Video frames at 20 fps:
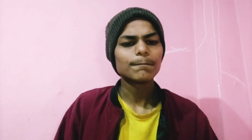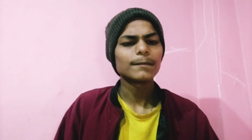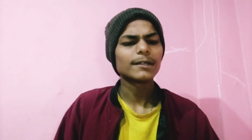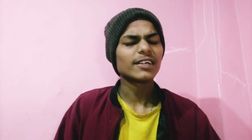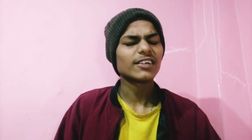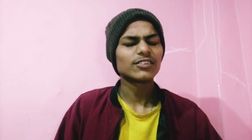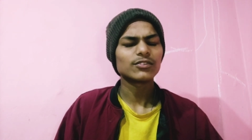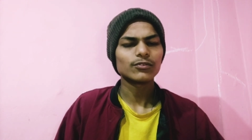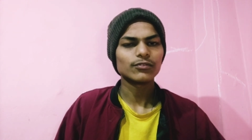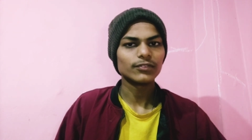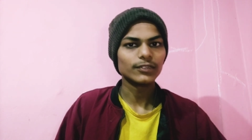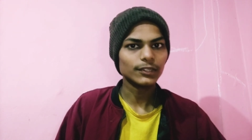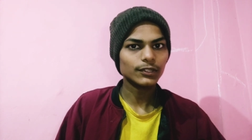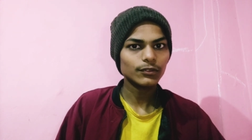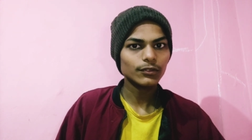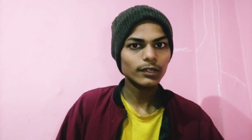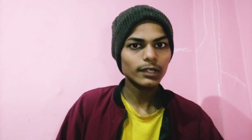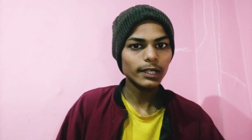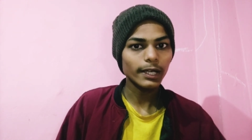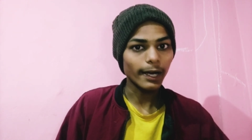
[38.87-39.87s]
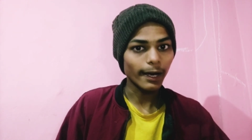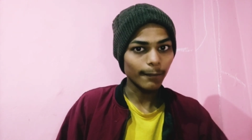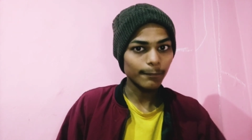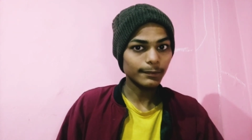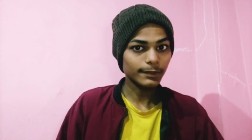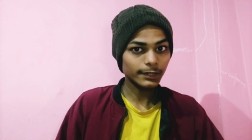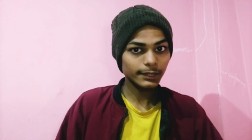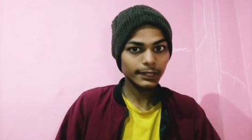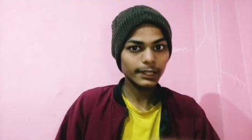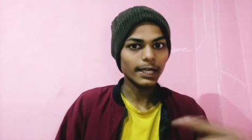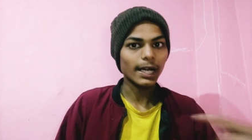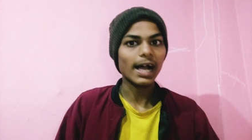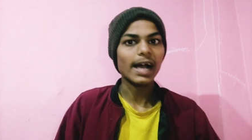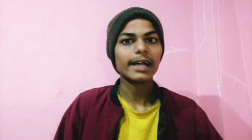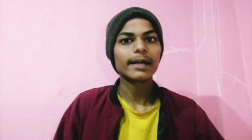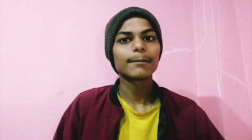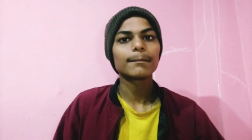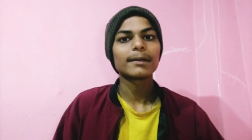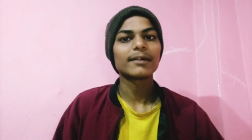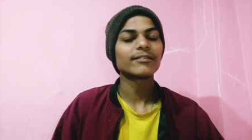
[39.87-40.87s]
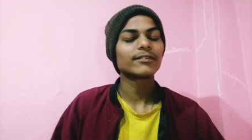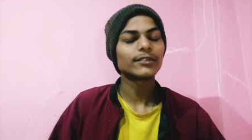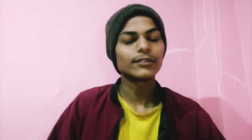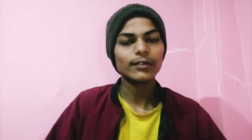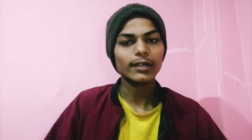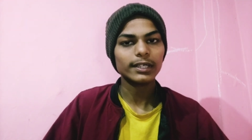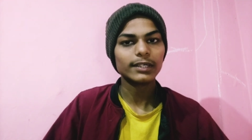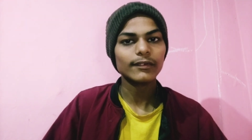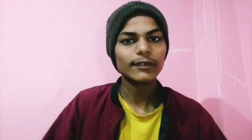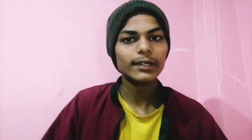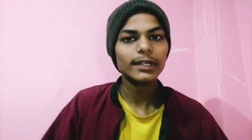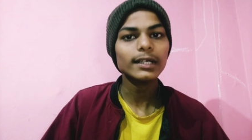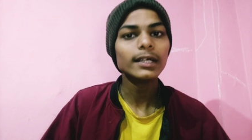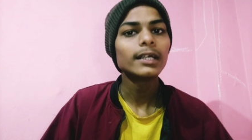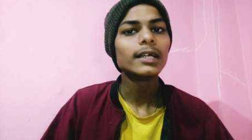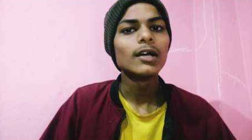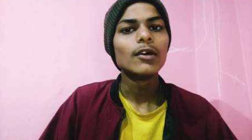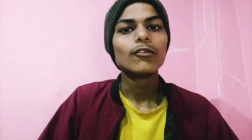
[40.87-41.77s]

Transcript: मेरा जो वीडियो है अब इसके आगे मेरा वीडियो आने वाला है